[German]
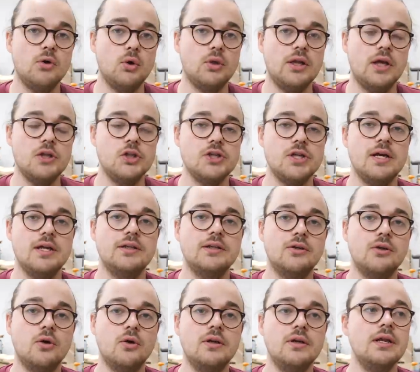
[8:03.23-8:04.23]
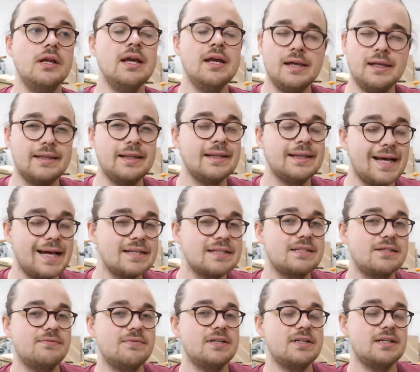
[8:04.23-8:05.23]
auch dran schneiden können. Denn da ist
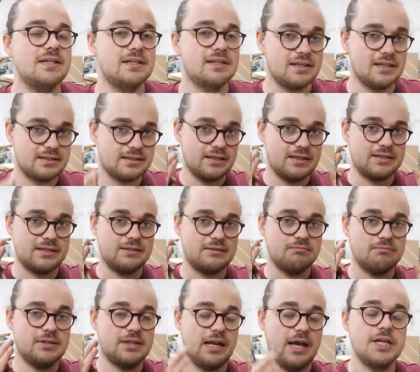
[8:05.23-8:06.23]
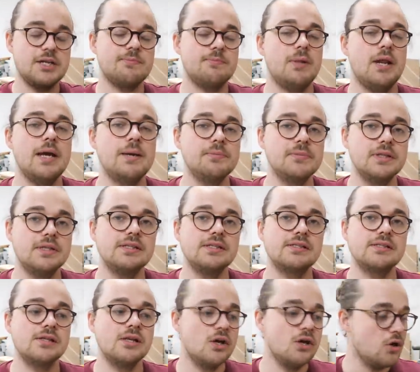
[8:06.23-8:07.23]
es wichtig, dass das gleichbleibend
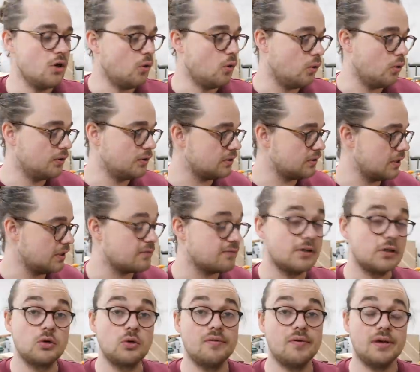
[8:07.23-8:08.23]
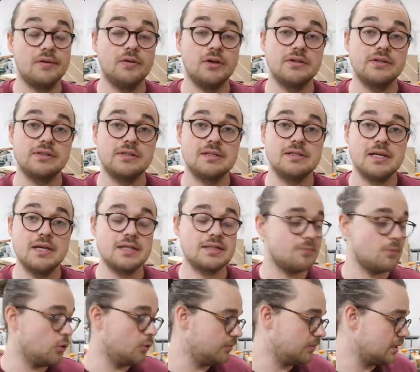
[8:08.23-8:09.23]
ist und deswegen kümmern wir uns jetzt
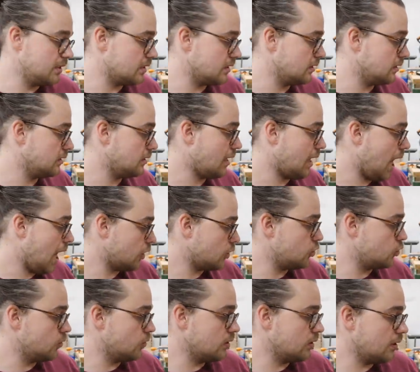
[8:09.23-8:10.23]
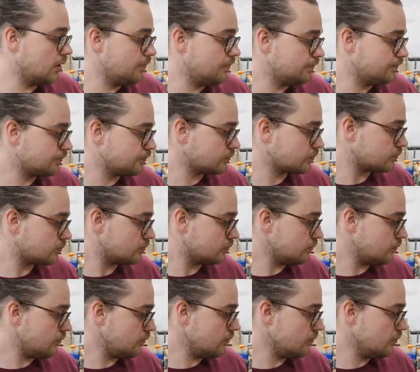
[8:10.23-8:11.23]
erstmal um diese 8 Stücke
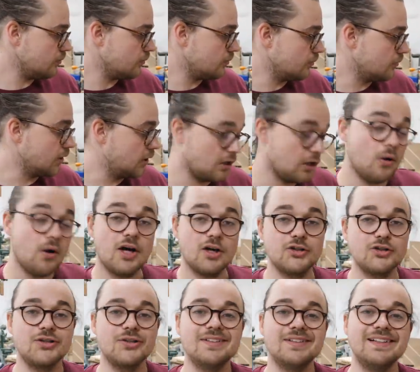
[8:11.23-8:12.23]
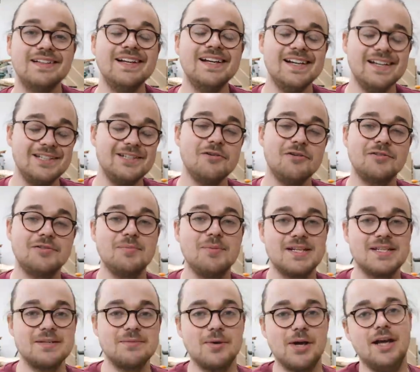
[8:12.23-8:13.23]
genau acht Stücke, die wir auf die
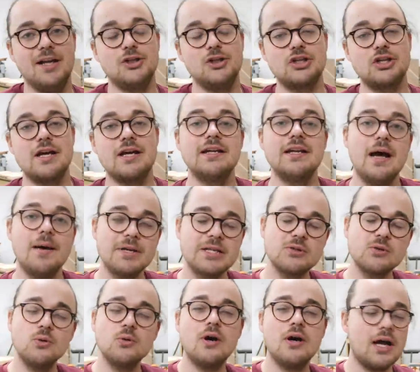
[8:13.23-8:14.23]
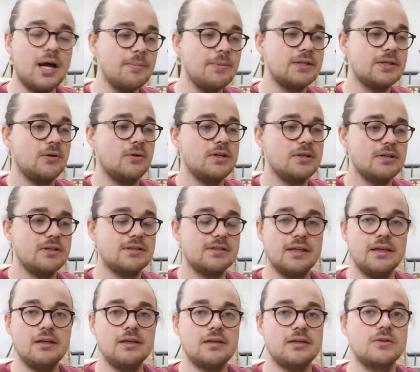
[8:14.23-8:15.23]
passende Breite schneiden. Aber so habe ich euch jetzt,
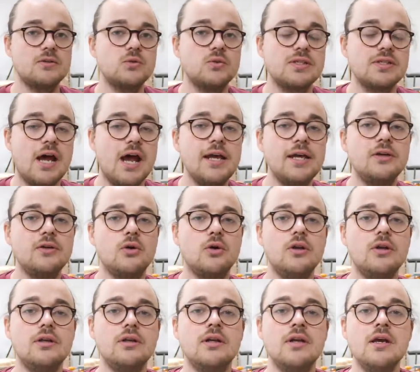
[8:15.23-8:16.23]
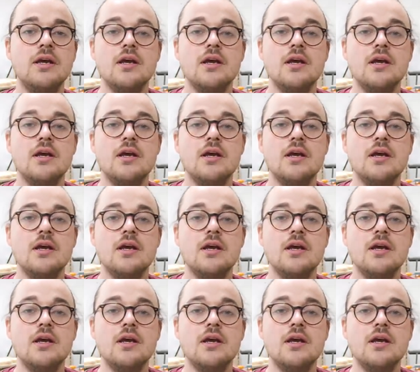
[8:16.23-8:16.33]
denke ich, ganz gut zeigen können,